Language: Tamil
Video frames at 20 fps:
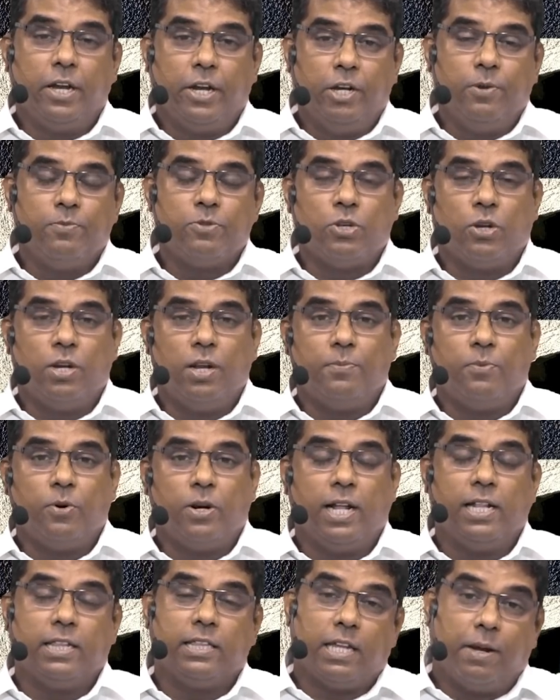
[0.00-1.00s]
இன்னும்
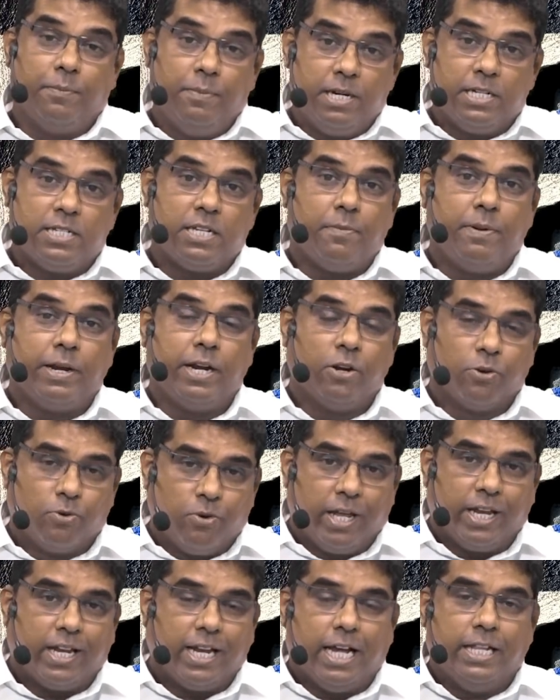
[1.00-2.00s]
சொல்லப்போனால் தமிழ் சபைகள்
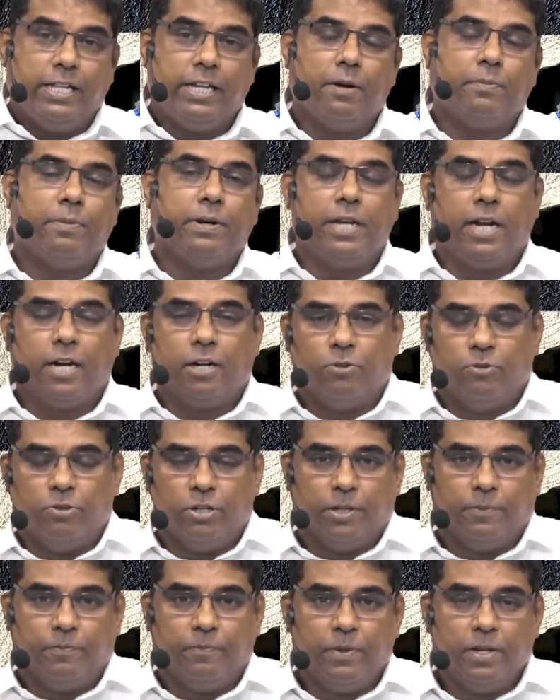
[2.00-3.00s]
கூட இங்கே அதிகப்படியாக
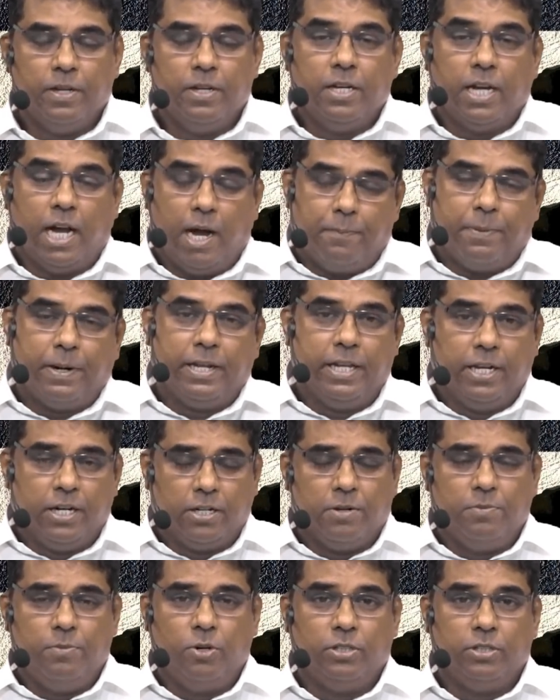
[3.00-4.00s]
உண்டு அப்படி
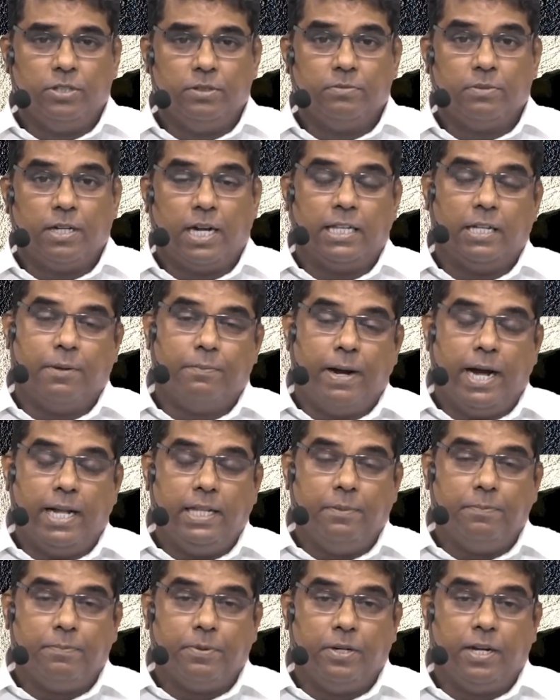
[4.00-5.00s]
இருக்கும்போது அந்த
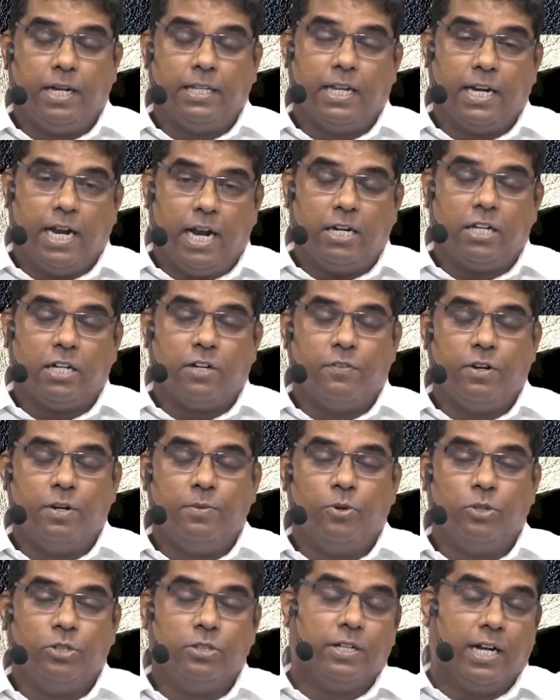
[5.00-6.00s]
பாதிப்பு அந்த நாட்டுக்கு
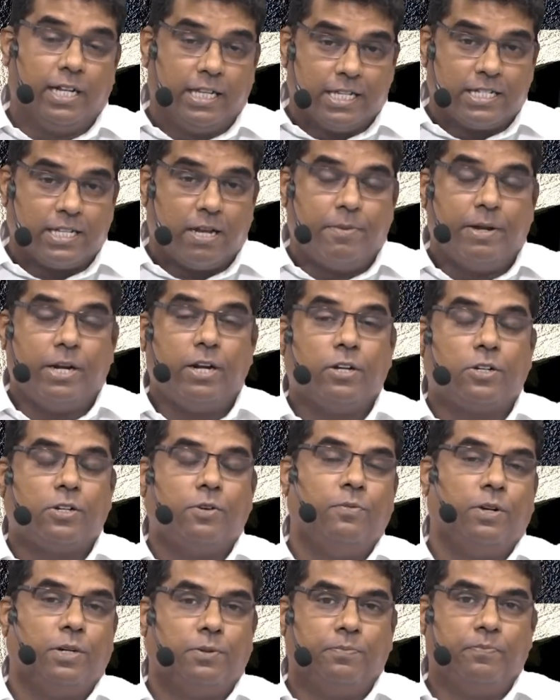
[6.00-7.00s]
வரும்போது அந்த
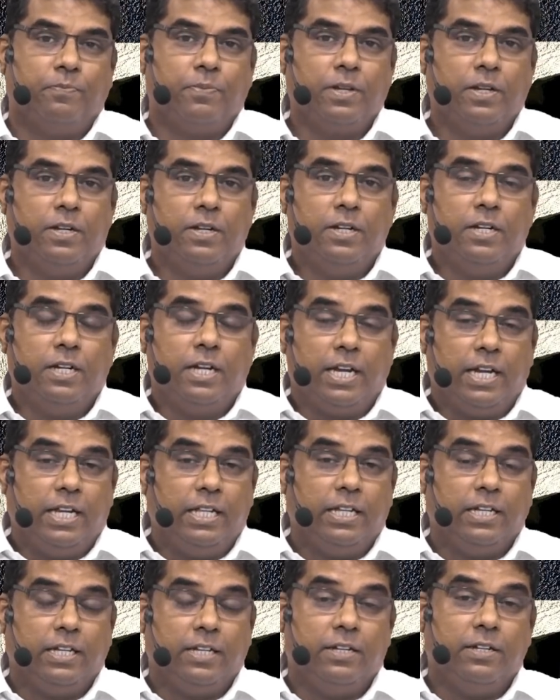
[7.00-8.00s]
சபைகளுக்கும் வரும்
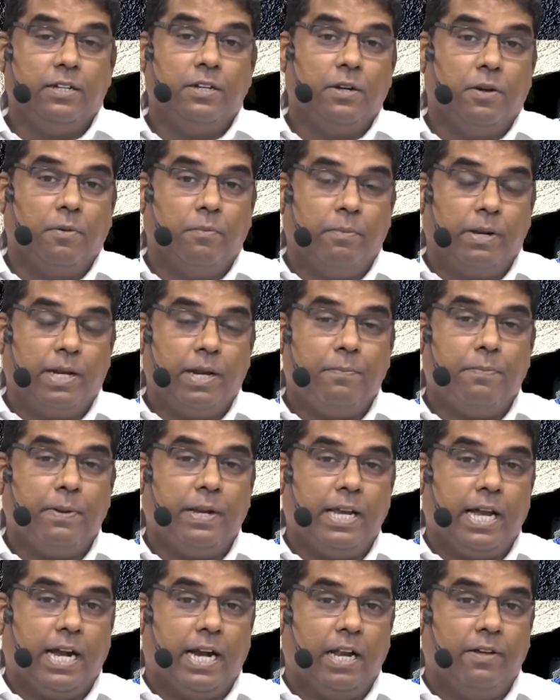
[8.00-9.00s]
இது
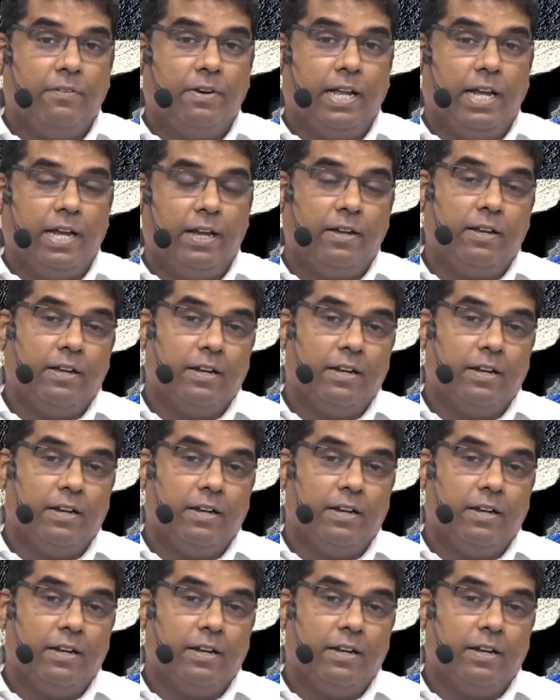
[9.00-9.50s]
மிகப்பெரிய அளவில்